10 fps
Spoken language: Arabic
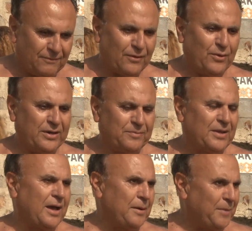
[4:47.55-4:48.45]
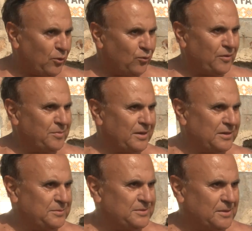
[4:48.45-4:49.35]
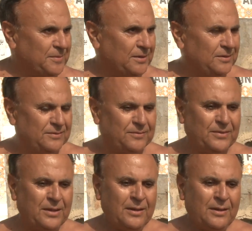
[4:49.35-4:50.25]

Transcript: الفوائد نتاعها معروفه من قديم الزمن فهمت